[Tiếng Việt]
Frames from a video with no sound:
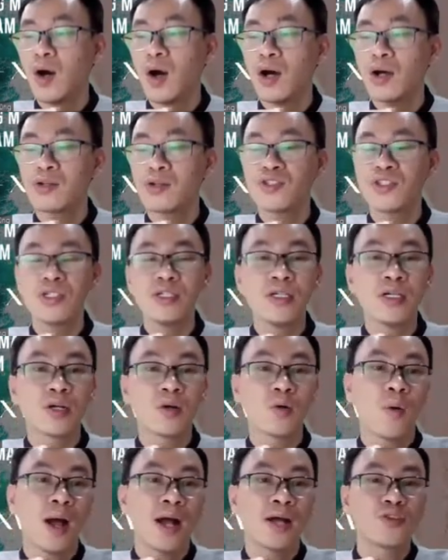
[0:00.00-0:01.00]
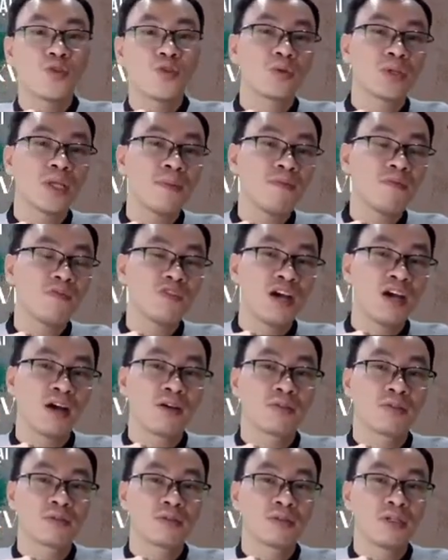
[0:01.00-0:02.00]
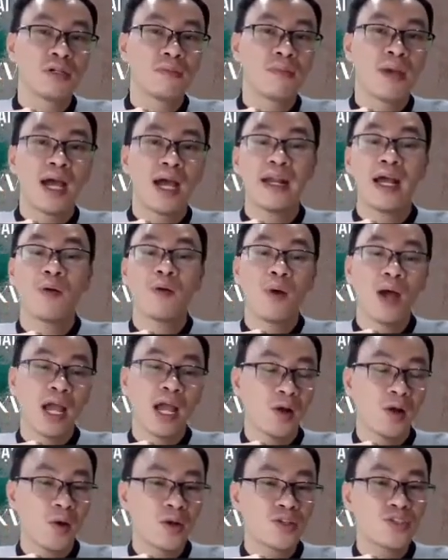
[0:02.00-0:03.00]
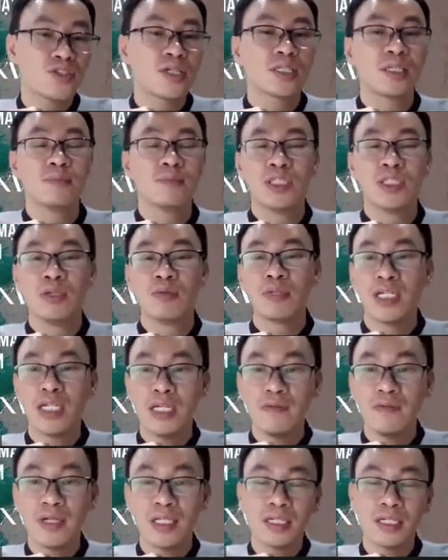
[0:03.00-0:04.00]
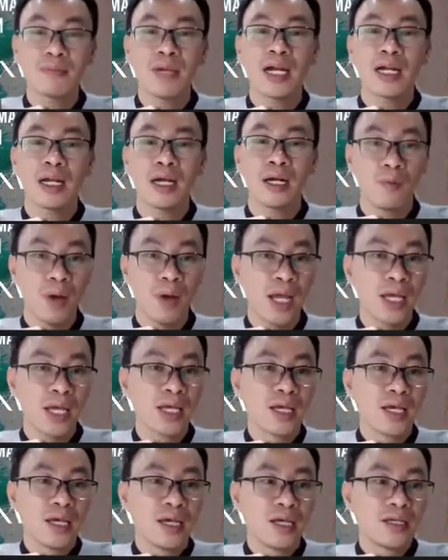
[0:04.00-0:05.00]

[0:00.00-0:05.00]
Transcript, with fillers: họ chưa quá chú tâm vào thương mại đàng ngoài họ chưa tìm hiểu kỹ về thương mại đàng ngoài